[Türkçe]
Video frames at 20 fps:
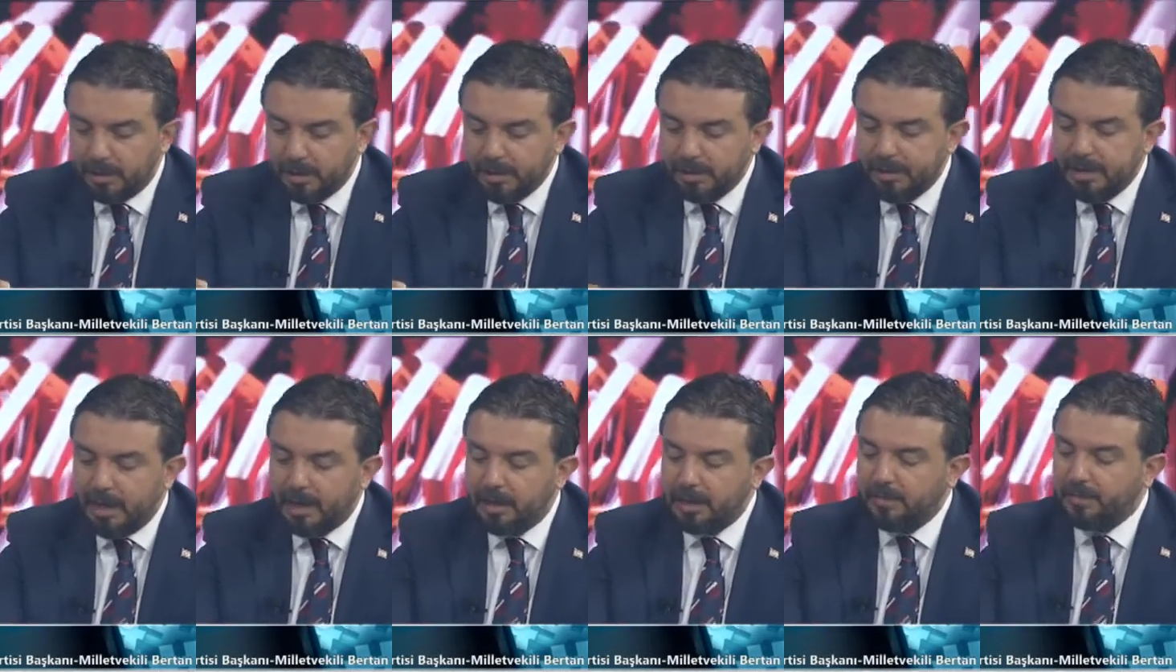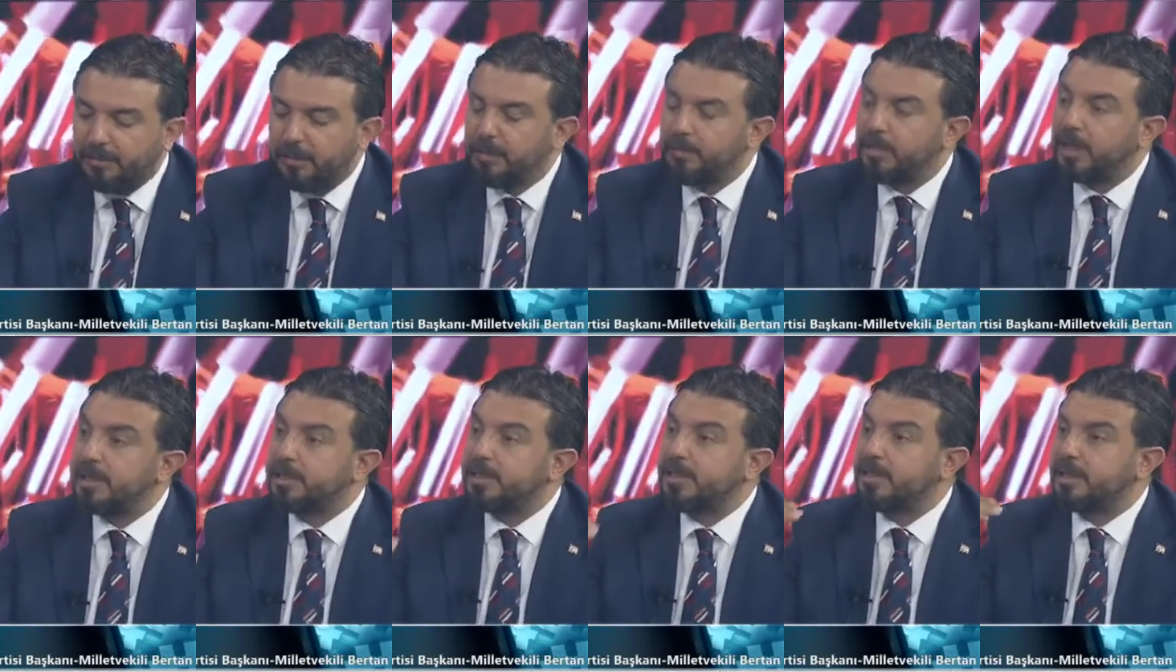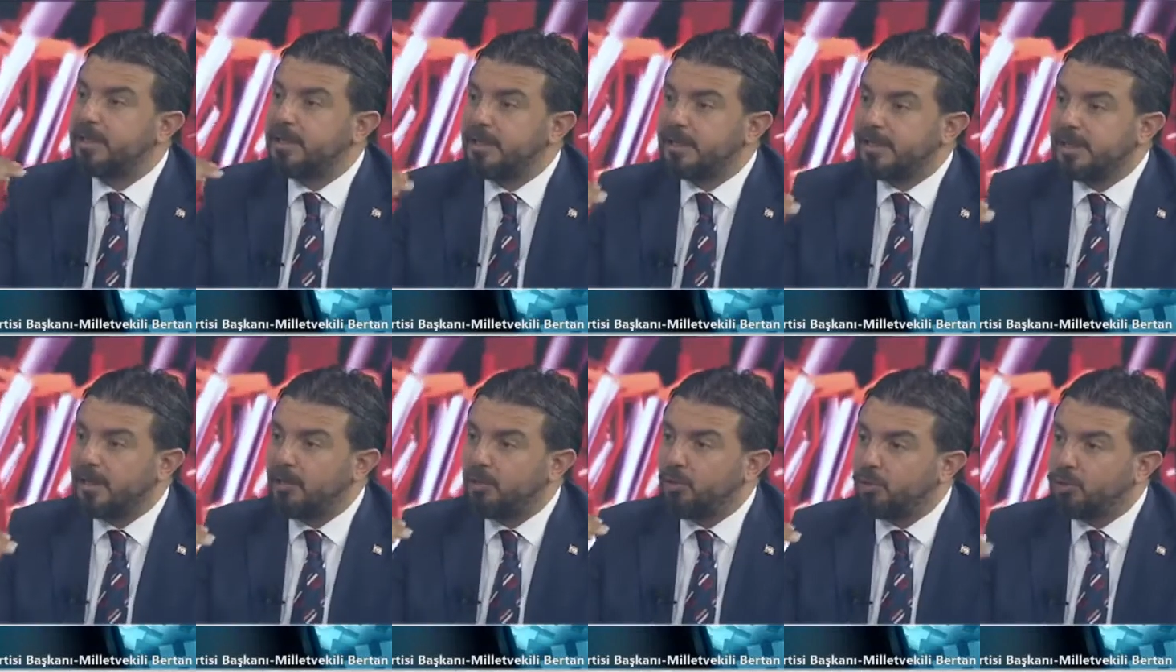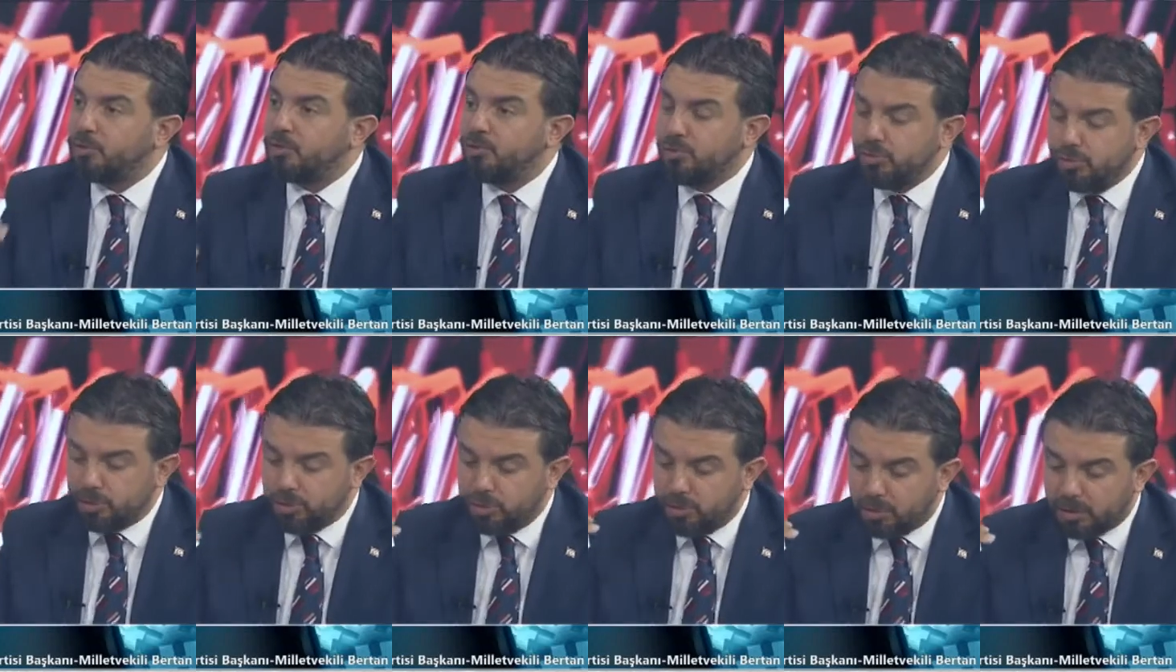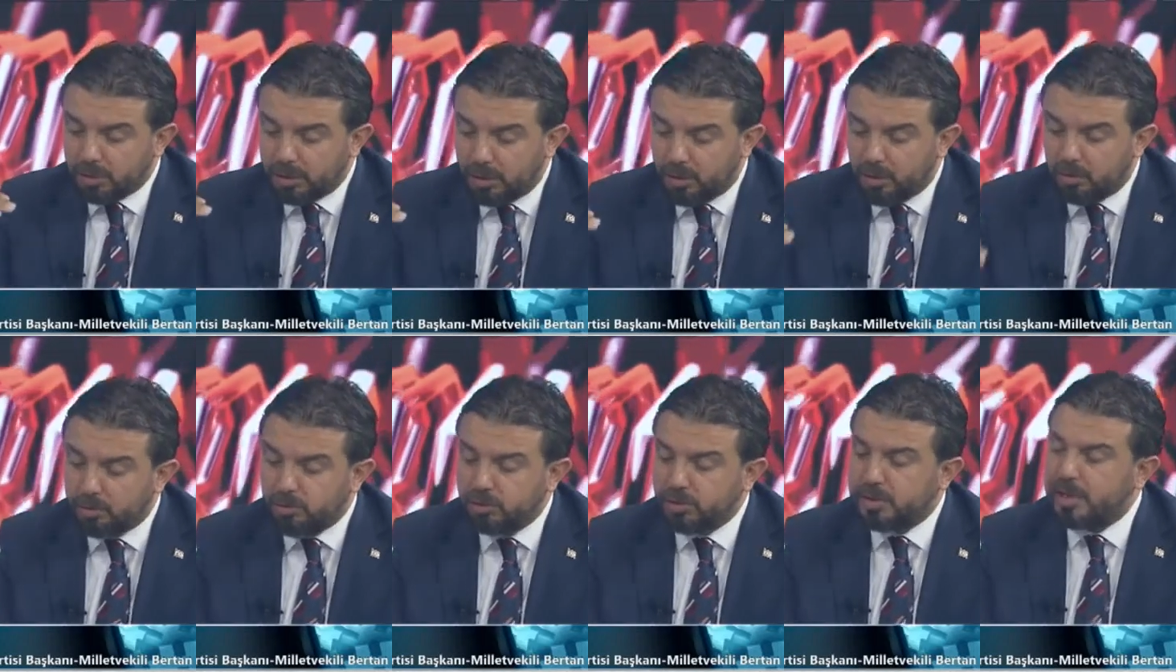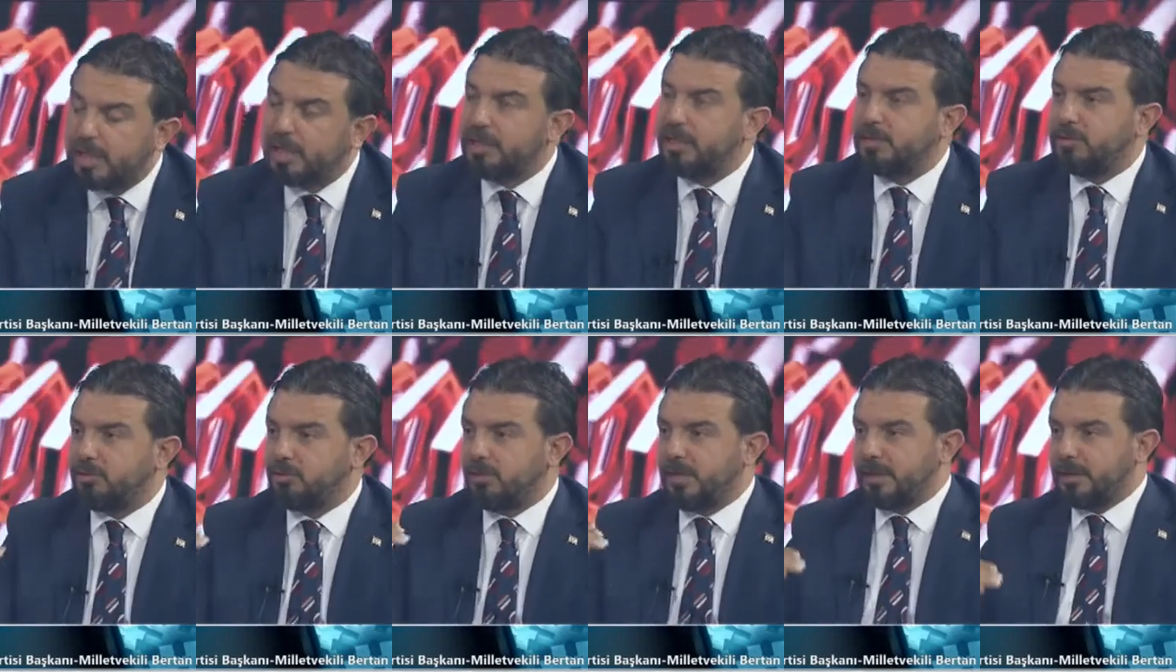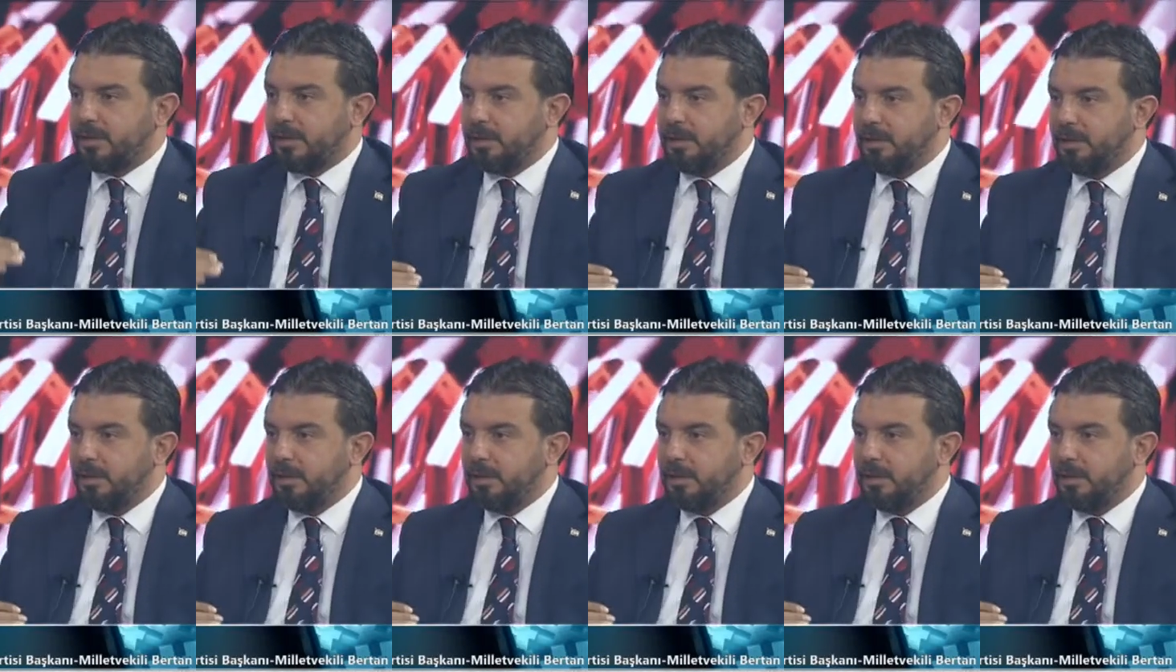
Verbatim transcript: Yerli firma için ise 33.38 dolardan.